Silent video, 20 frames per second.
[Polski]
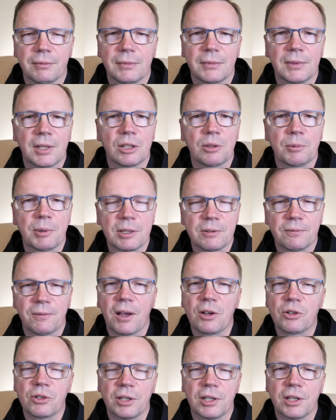Natomiast
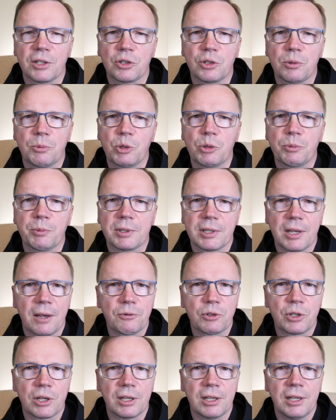ważne jest, żebyśmy
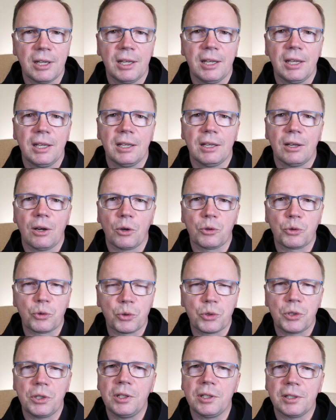zawsze
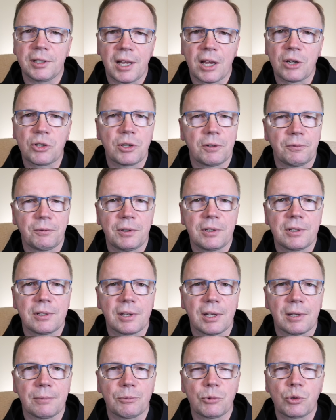Odrzucili nasze
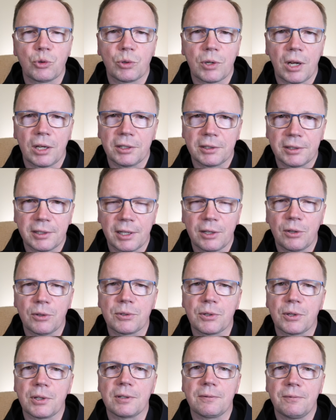wizje, szukali tego,
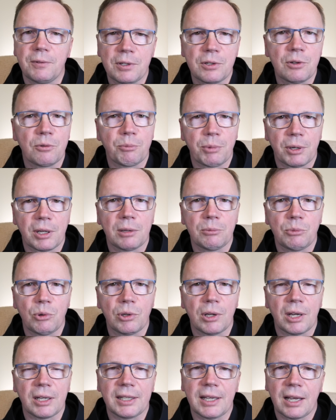co jest wizją Pana
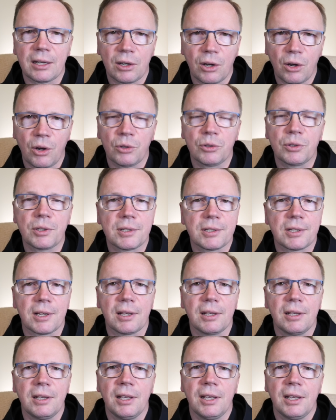Boga, jak On chce
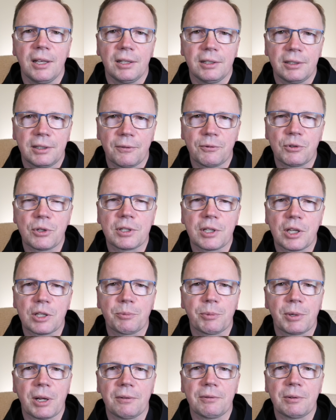te wszystkie
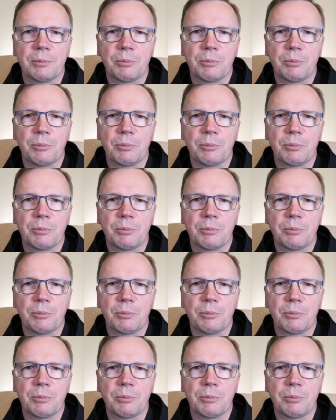sprawy